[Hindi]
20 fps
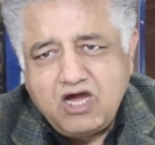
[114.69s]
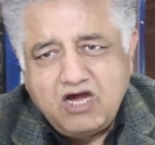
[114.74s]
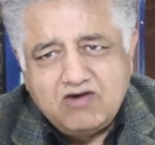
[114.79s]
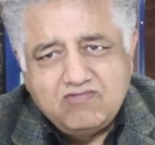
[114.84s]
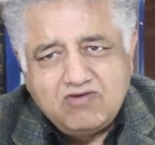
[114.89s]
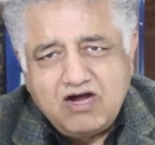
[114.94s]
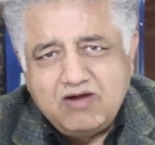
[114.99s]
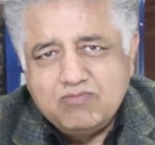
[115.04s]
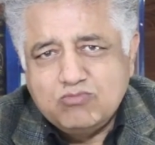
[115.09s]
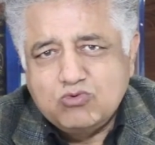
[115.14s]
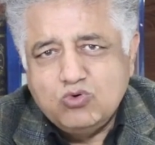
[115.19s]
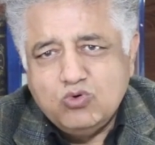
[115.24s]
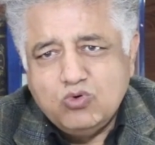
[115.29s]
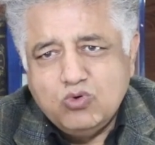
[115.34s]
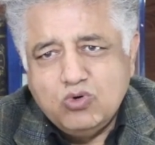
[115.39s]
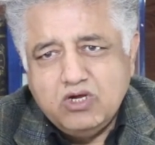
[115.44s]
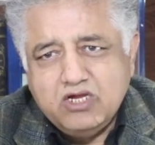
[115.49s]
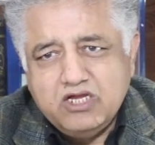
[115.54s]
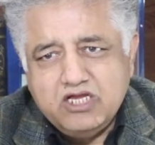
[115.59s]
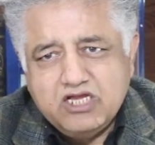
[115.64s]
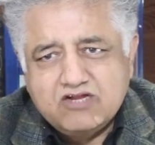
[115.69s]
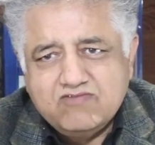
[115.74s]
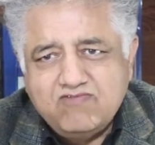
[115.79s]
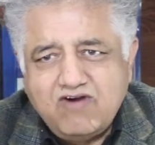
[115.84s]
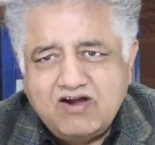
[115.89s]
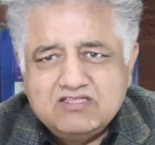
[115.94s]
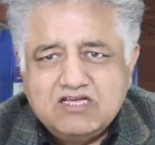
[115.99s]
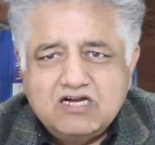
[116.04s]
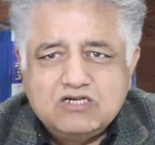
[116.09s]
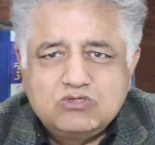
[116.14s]
आवाम को एक
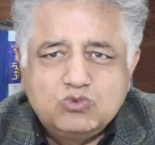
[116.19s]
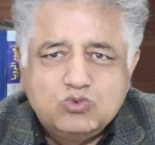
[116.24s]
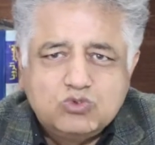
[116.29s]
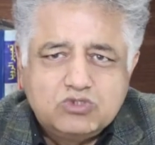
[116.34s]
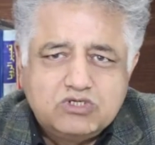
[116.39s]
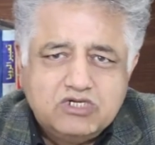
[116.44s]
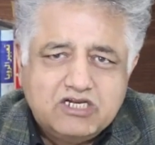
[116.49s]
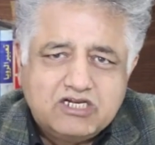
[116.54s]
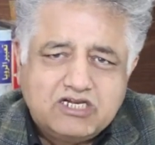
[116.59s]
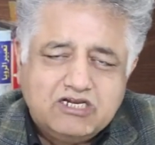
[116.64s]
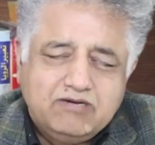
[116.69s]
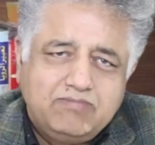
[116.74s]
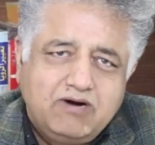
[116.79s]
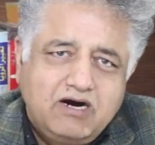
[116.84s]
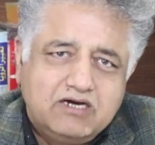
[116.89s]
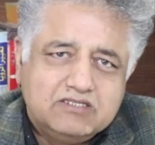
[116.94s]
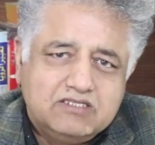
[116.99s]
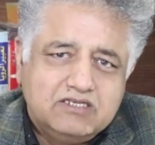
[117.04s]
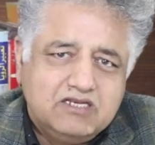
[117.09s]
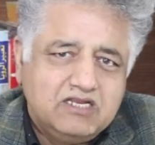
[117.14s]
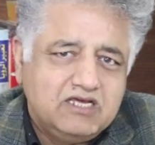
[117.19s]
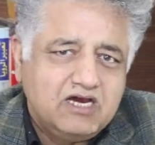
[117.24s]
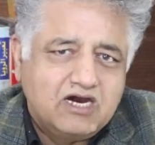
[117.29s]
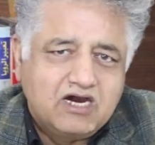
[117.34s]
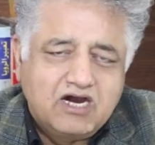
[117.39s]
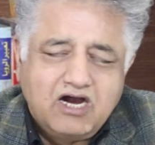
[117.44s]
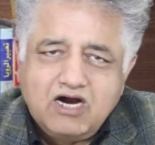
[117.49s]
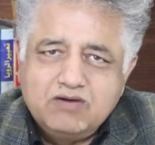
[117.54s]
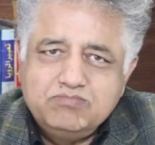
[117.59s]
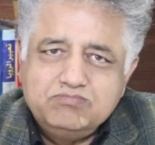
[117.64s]
वादा टूटने के बाद नया
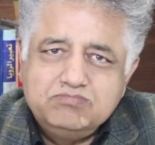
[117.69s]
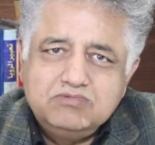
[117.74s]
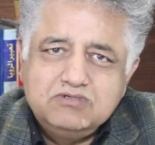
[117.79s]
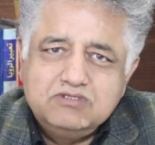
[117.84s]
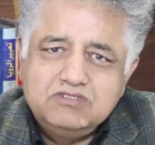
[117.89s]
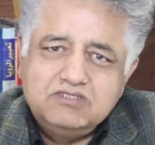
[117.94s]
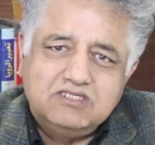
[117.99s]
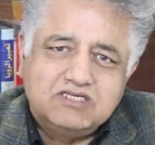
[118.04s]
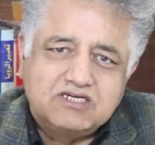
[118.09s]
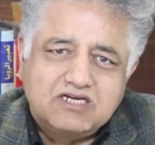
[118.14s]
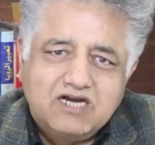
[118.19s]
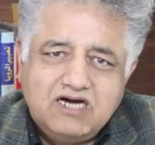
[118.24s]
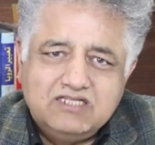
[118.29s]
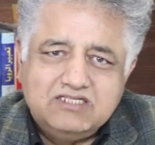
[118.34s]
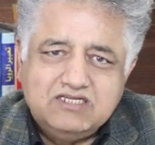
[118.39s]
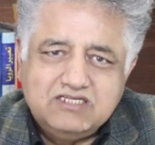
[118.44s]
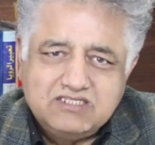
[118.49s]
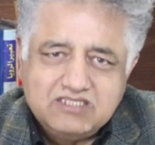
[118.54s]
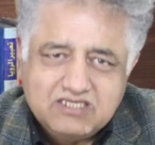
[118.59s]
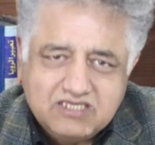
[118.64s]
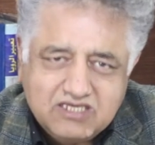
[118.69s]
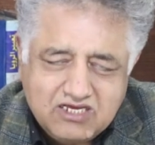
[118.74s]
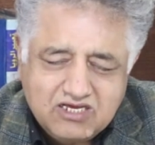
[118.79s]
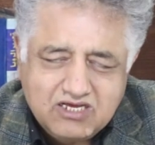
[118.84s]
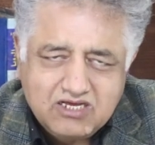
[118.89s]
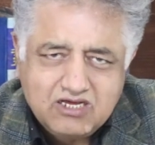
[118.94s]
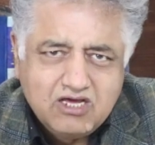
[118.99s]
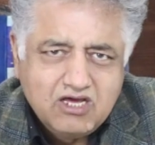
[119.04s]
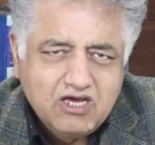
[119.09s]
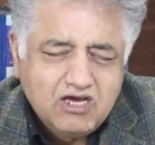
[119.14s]
ख्वाब दिखा देते हैं
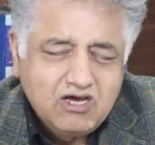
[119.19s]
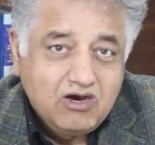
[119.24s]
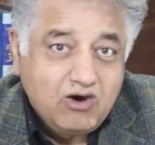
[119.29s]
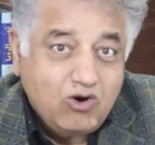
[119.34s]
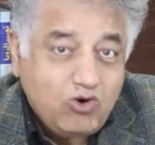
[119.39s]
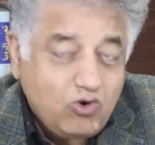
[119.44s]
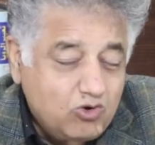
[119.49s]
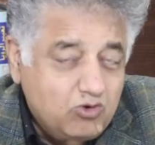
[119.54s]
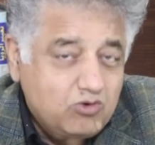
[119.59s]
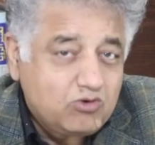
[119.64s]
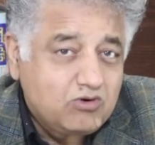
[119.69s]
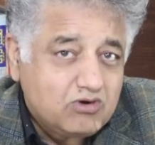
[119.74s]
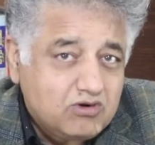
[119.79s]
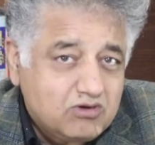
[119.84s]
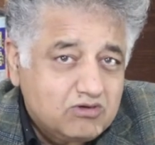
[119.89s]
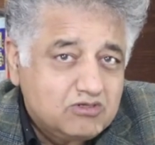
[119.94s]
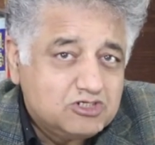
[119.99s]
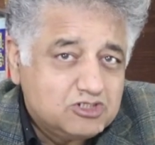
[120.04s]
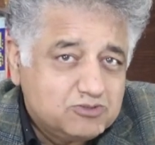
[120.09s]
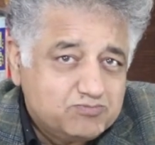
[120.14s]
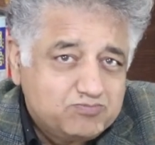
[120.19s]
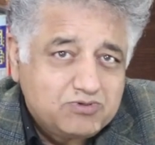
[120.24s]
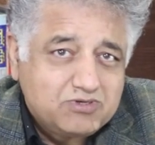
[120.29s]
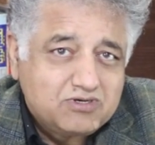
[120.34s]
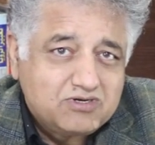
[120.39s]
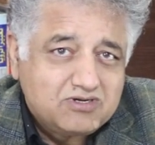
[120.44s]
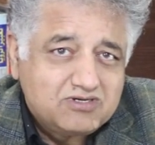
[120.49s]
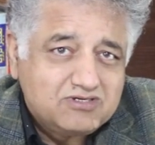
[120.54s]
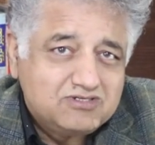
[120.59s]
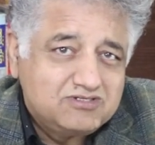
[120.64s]
और इस पर
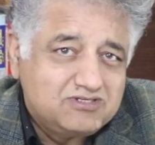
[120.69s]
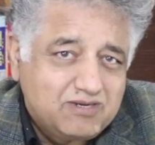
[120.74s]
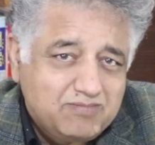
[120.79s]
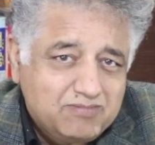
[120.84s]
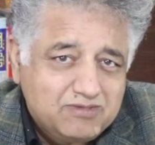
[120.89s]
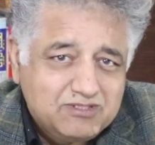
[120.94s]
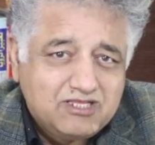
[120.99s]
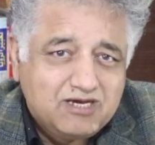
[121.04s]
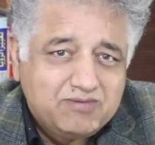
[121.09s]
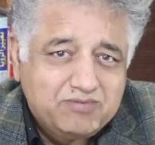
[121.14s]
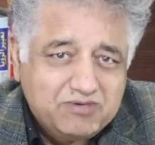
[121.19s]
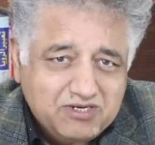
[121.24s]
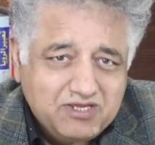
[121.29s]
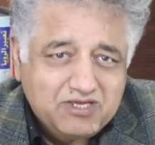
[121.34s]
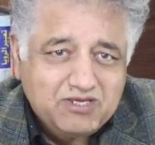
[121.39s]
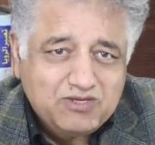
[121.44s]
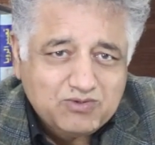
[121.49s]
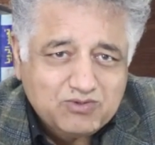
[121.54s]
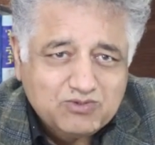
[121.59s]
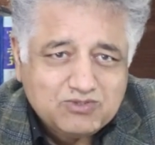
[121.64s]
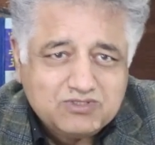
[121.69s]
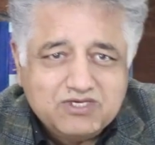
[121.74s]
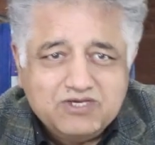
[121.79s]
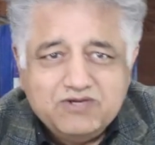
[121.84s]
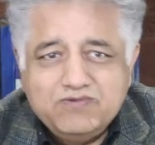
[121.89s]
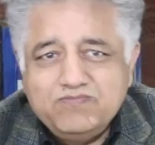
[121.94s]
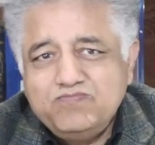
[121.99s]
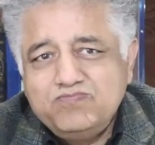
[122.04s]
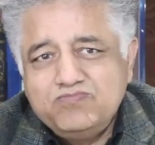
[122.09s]
शर्मिंदा भी नहीं होते